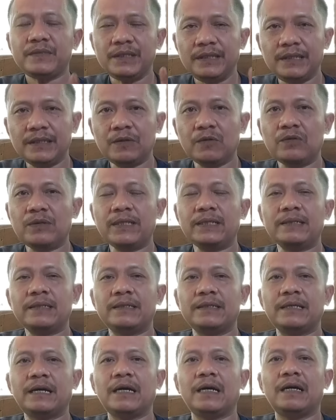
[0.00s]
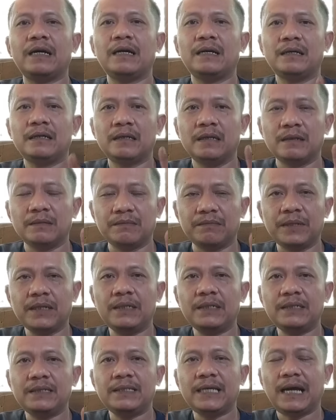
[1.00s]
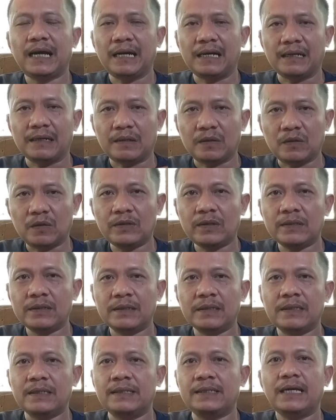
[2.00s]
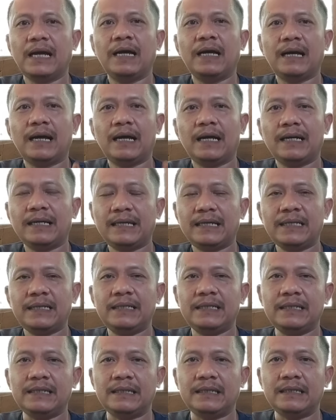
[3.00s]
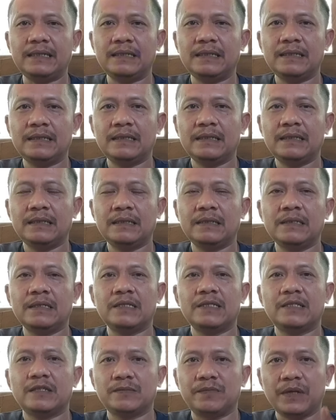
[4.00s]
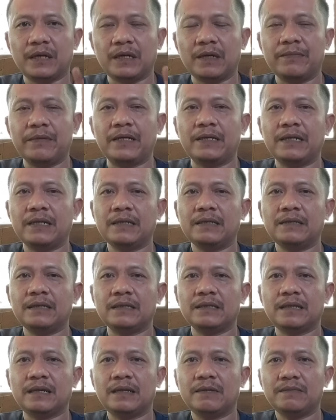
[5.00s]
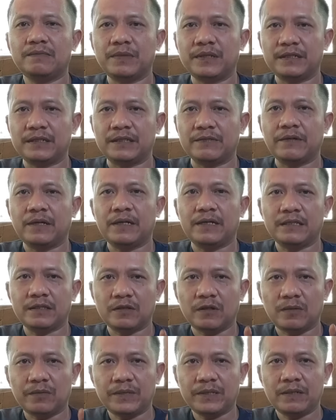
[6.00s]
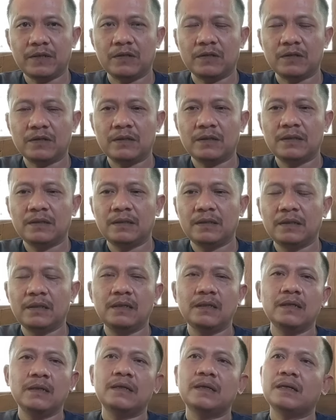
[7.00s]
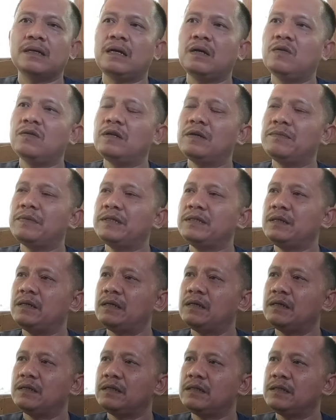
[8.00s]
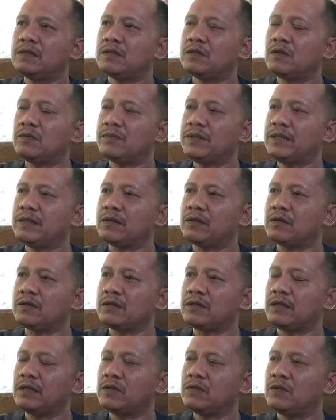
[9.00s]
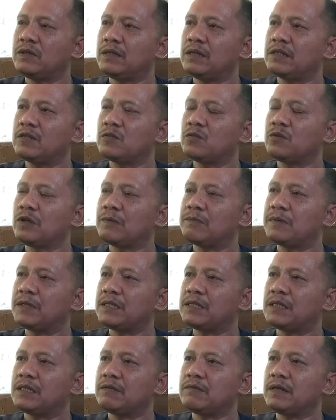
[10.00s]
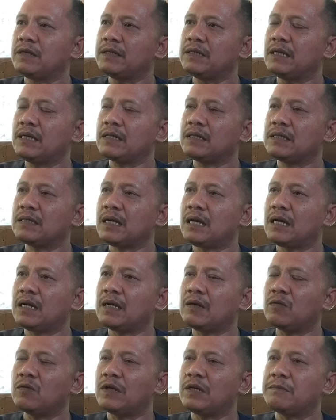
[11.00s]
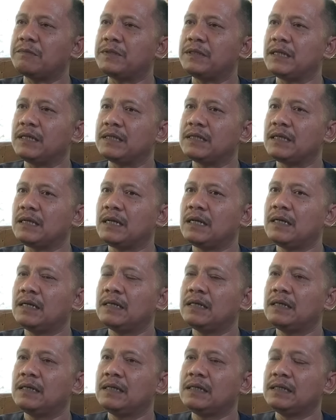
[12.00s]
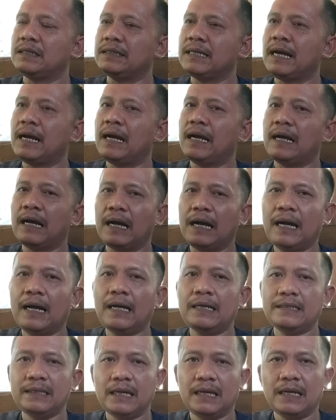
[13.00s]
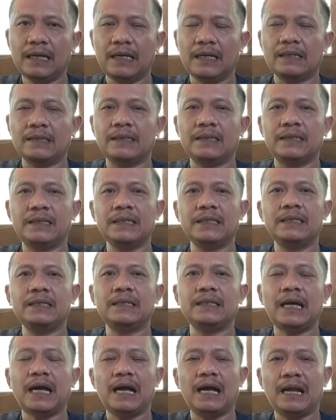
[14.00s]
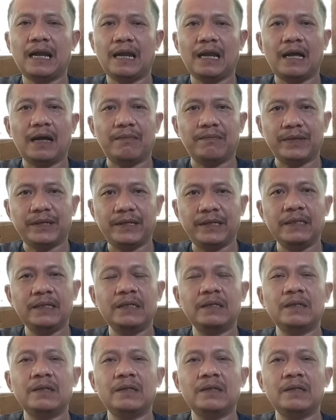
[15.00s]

itu tidak menyangkut yang hakiki. Sebagaimana tentang peristiwa Isra Mi'raj. Kalau namanya Isra Mi'raj itu adalah sebuah peristiwa yang sangat luar biasa yang hanya dialami